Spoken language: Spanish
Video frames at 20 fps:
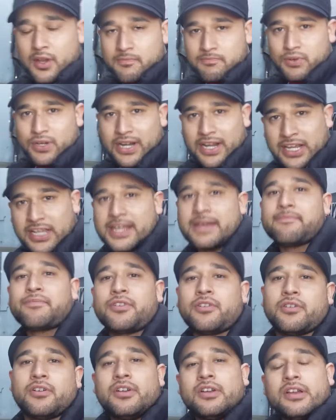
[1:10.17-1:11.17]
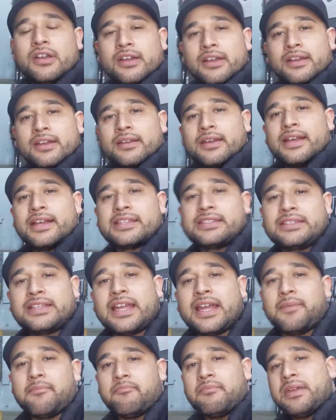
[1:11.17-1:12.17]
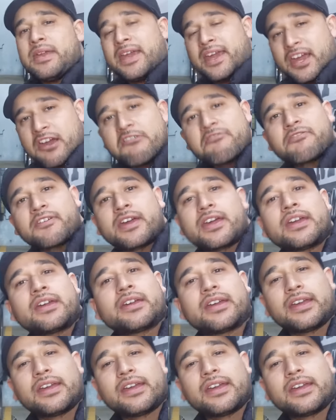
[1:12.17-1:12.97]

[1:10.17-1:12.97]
Por ejemplo, este, mi jefe,